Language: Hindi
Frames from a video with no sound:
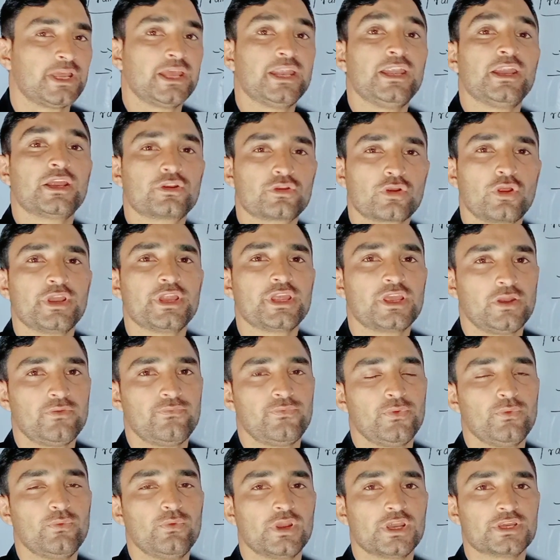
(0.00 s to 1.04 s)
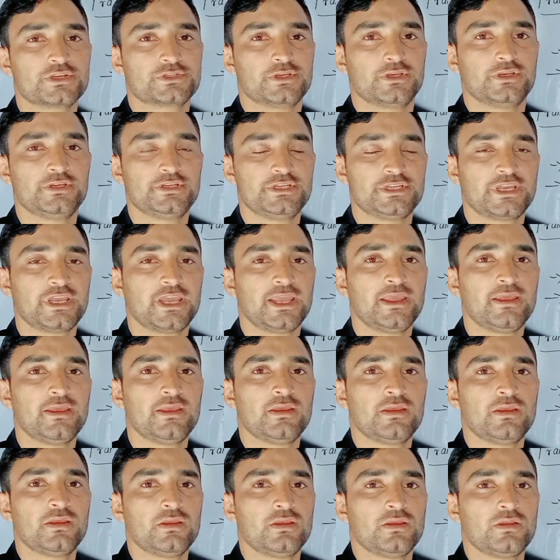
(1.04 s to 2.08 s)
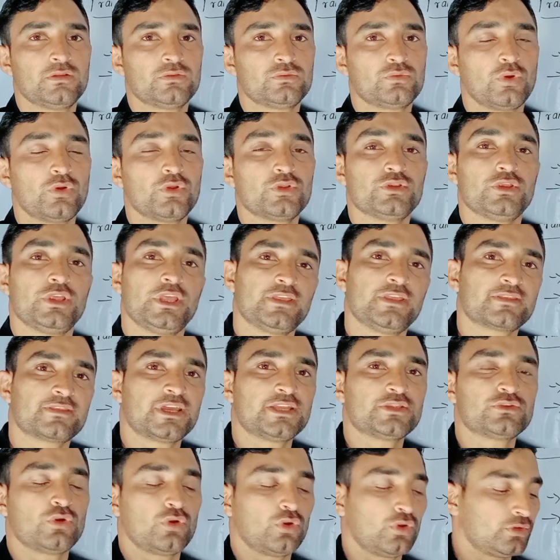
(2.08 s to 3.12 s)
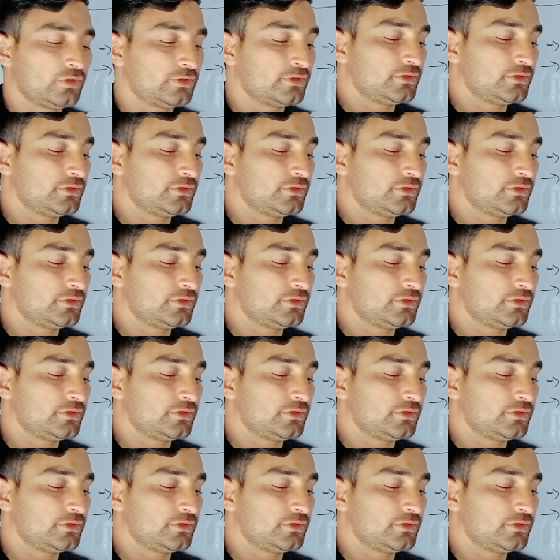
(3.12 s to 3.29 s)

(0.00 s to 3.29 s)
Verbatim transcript: इलेक्ट्रॉनिक कन्फ्यूग्रेशन ठीक है तो इसका जो